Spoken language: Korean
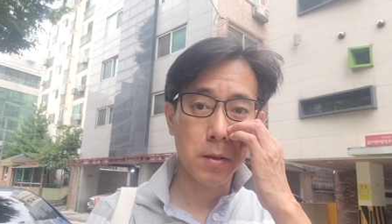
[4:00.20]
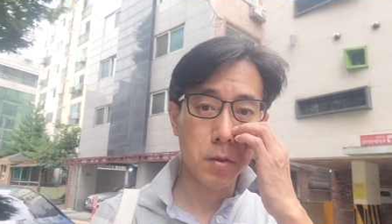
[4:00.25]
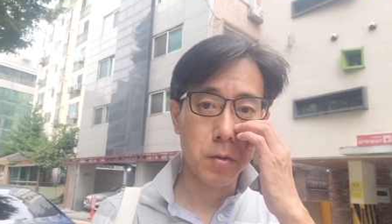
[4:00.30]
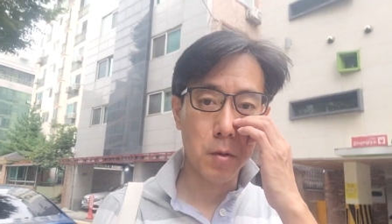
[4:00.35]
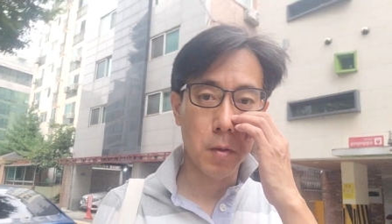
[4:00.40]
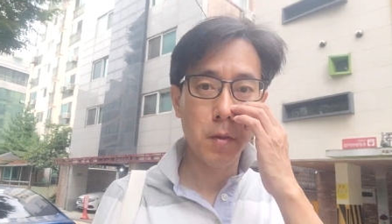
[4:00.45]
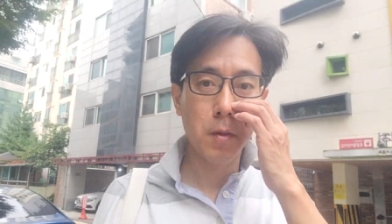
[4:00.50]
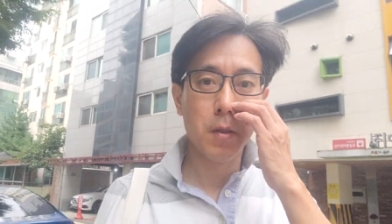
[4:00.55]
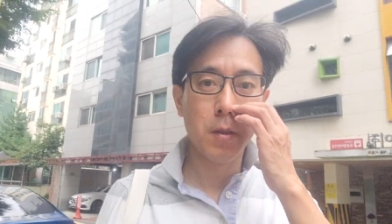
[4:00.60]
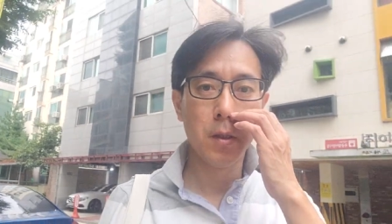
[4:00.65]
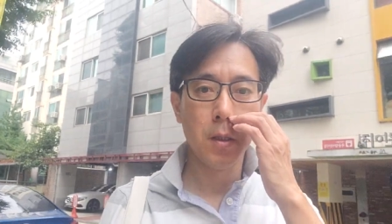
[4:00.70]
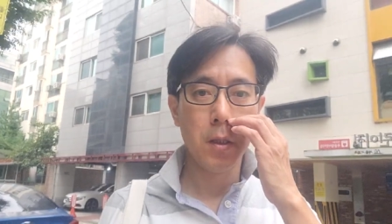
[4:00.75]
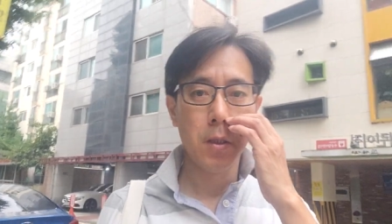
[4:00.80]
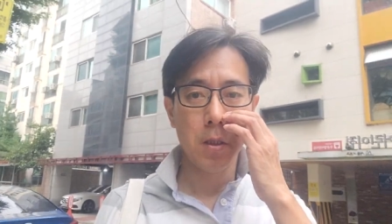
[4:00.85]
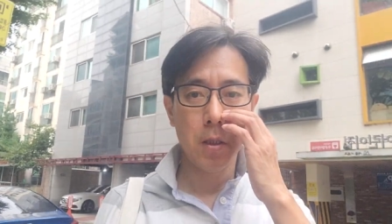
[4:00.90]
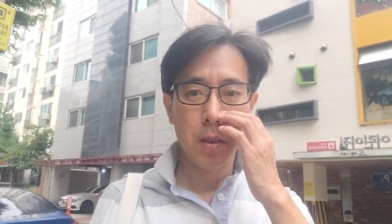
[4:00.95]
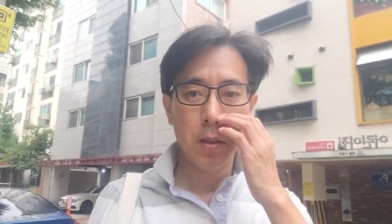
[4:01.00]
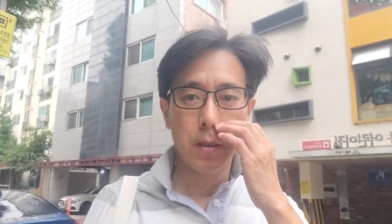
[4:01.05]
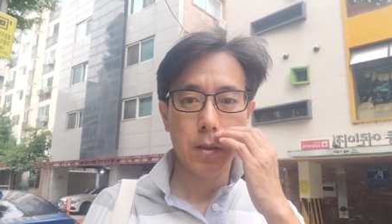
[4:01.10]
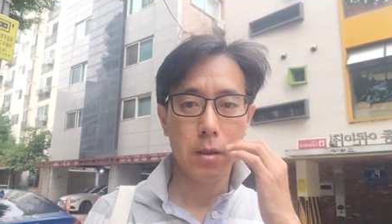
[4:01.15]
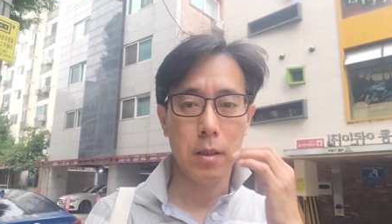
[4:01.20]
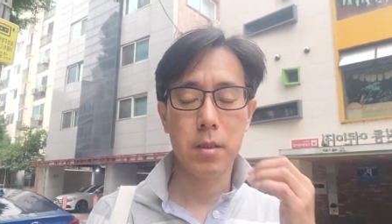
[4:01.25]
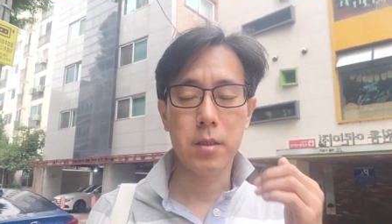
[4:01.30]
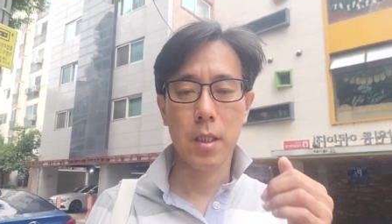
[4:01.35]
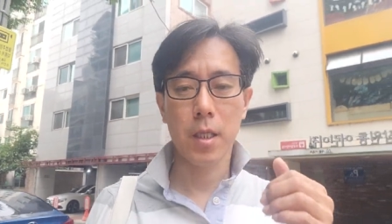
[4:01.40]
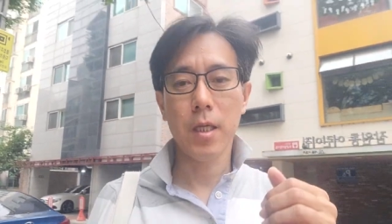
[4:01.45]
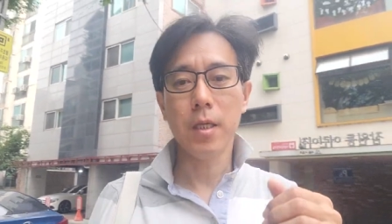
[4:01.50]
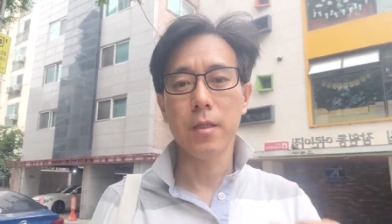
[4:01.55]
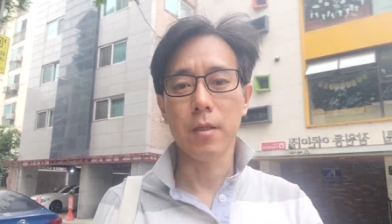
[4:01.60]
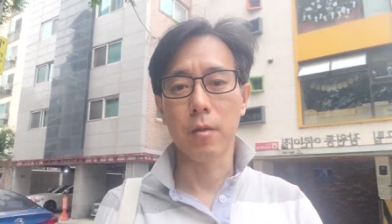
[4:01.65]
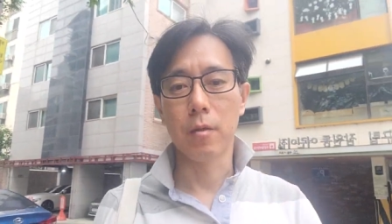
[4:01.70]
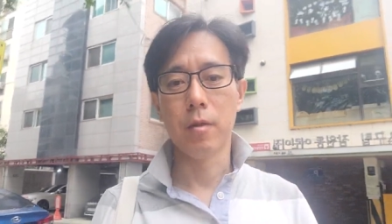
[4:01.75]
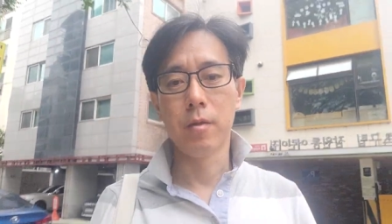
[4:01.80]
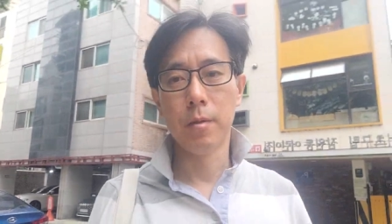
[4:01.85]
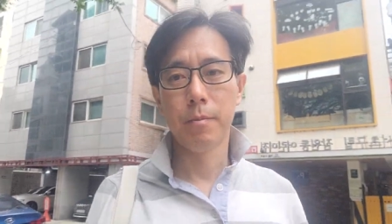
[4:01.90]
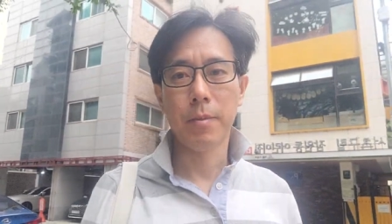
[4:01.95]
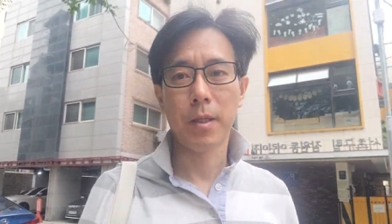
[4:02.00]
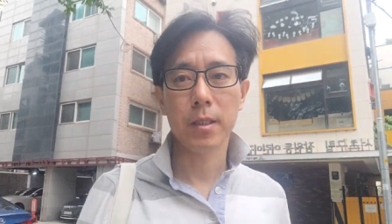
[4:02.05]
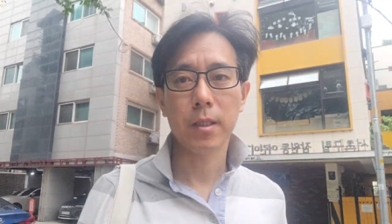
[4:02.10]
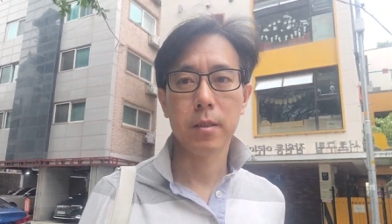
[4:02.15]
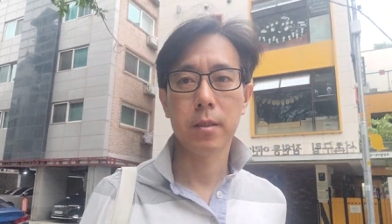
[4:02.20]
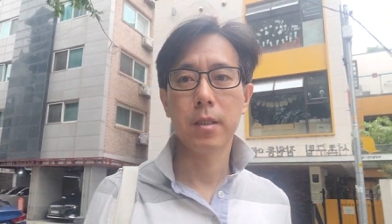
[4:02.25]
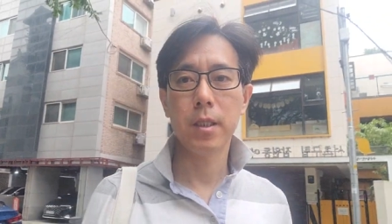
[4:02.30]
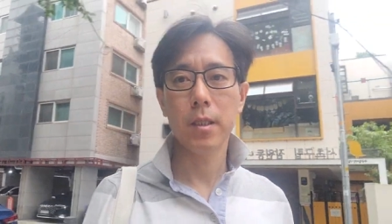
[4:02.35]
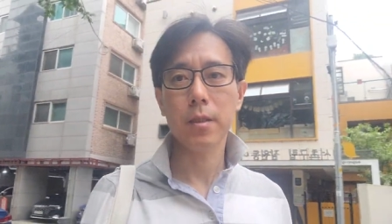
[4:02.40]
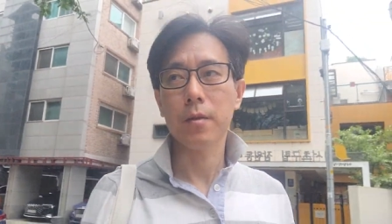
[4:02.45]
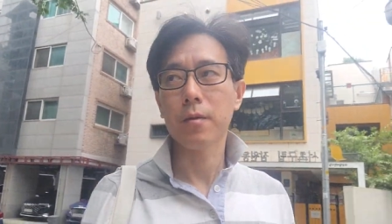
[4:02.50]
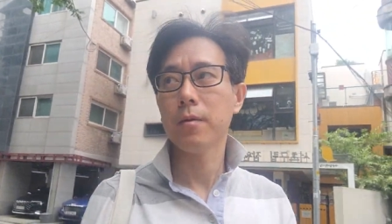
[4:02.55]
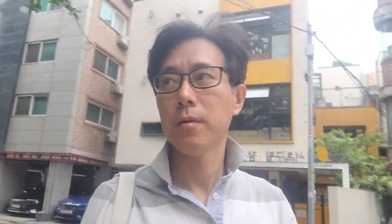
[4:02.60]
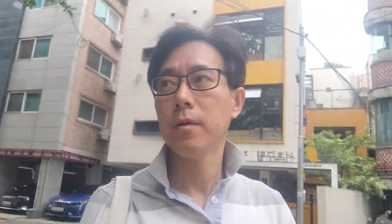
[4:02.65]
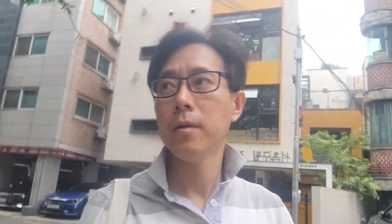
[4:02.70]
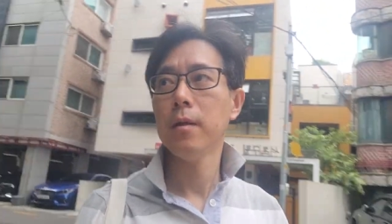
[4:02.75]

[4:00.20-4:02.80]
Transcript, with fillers: 것도 인정해야 되고, 받아들여야 되고,